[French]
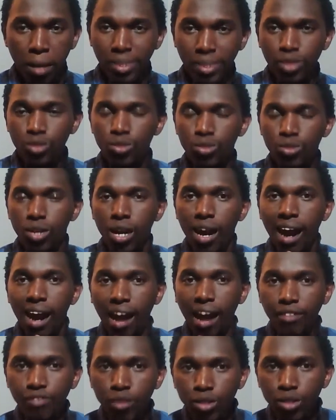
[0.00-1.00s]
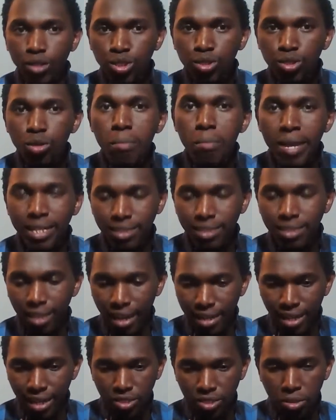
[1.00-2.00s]
Parce que, à force de
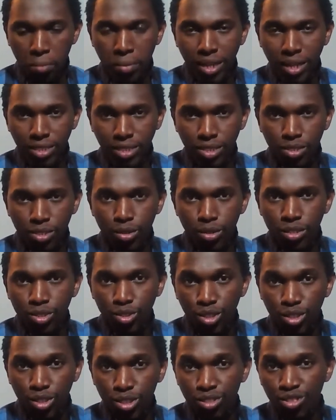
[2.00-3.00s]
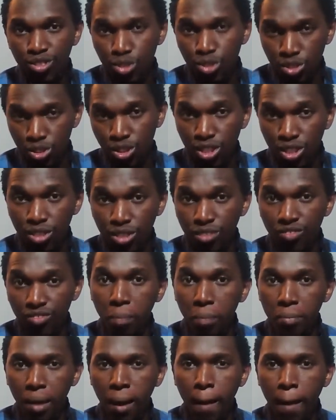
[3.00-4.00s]
mettre un accent particulier sur ce qui, sur ce qui ne
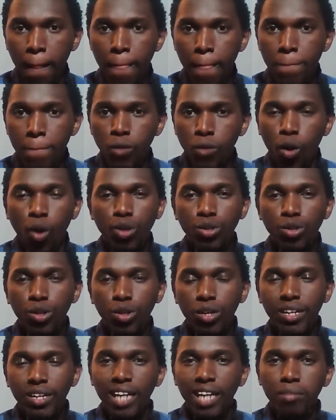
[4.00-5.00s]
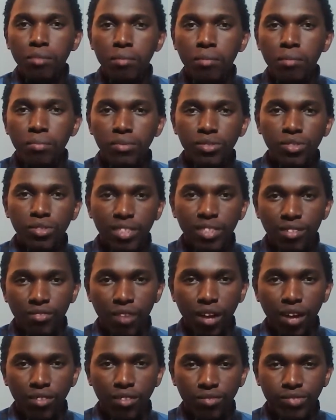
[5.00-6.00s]
va pas, on ne regarde même plus ce qu'il
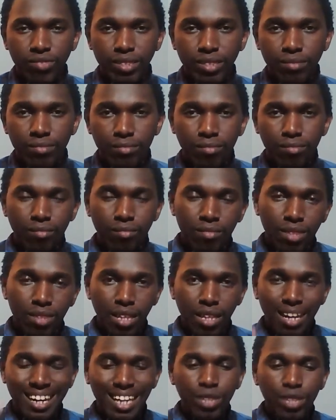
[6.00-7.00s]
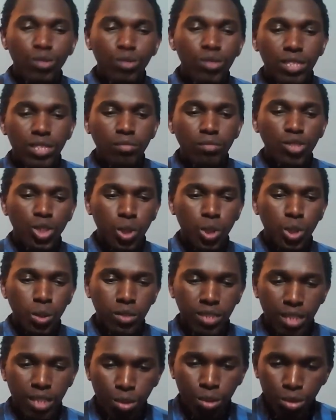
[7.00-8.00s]
va en fait. La deuxième
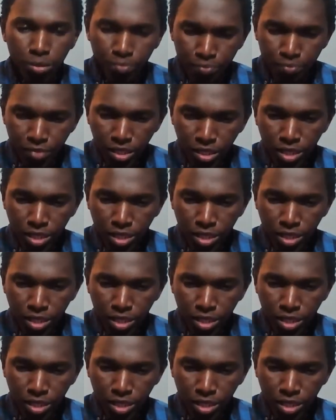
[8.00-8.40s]
chose, c'est que